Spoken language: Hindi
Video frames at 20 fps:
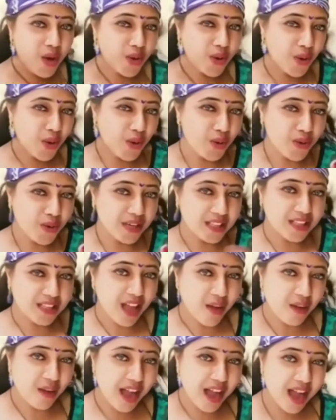की मॉम
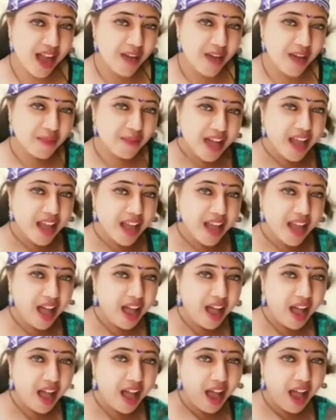टिकटॉक पर वीडियो बनाती
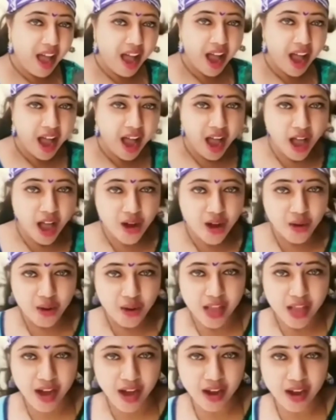थी पर राशि
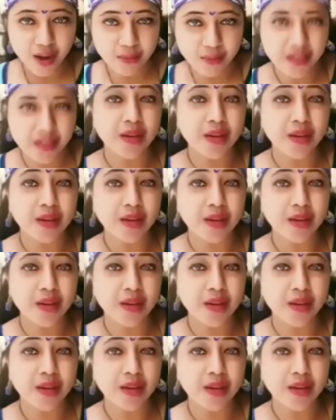की मॉम